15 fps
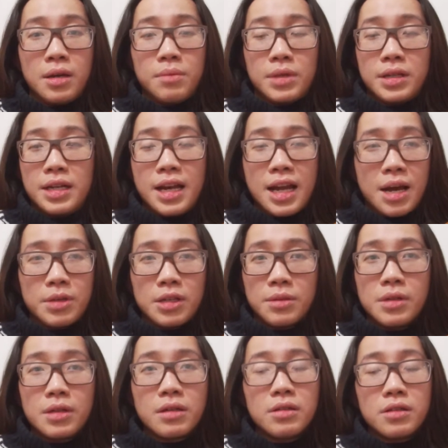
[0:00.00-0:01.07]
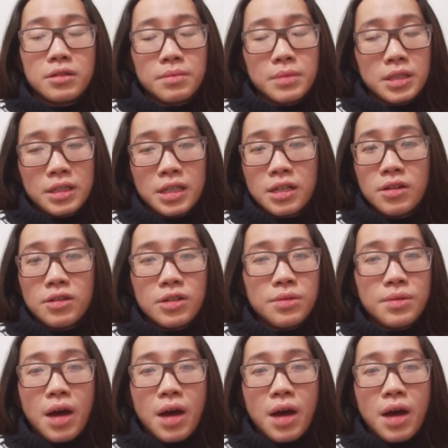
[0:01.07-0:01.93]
mình đi làm thì mức lương mình chỉ có nhiêu